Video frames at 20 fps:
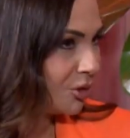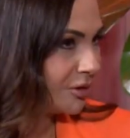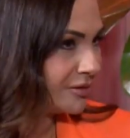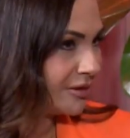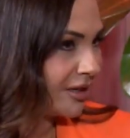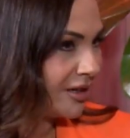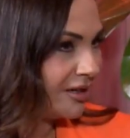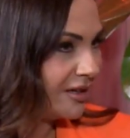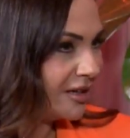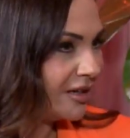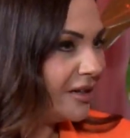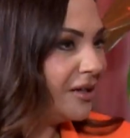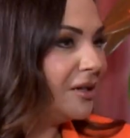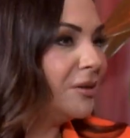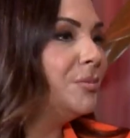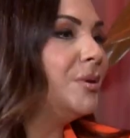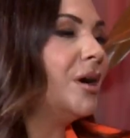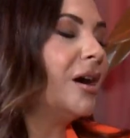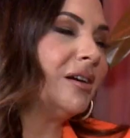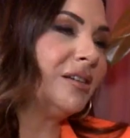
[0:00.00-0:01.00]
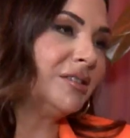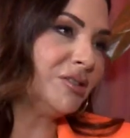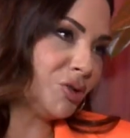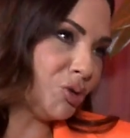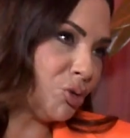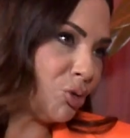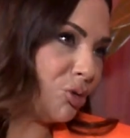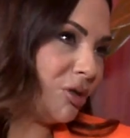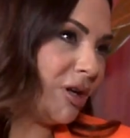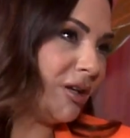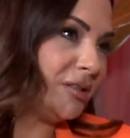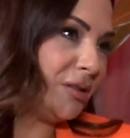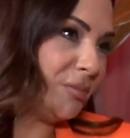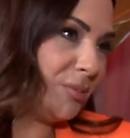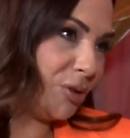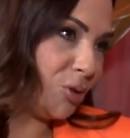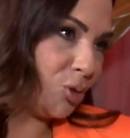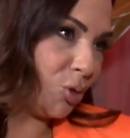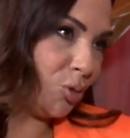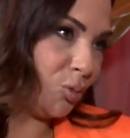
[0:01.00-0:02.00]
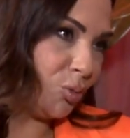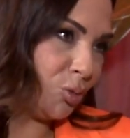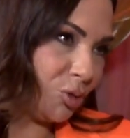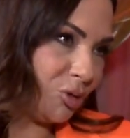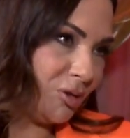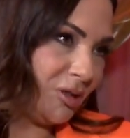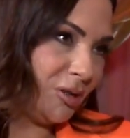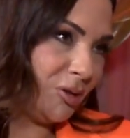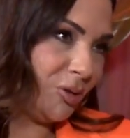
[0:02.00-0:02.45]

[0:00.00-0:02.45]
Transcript: bu aralar. Bir arkadaşım olarak da beni çok mutlu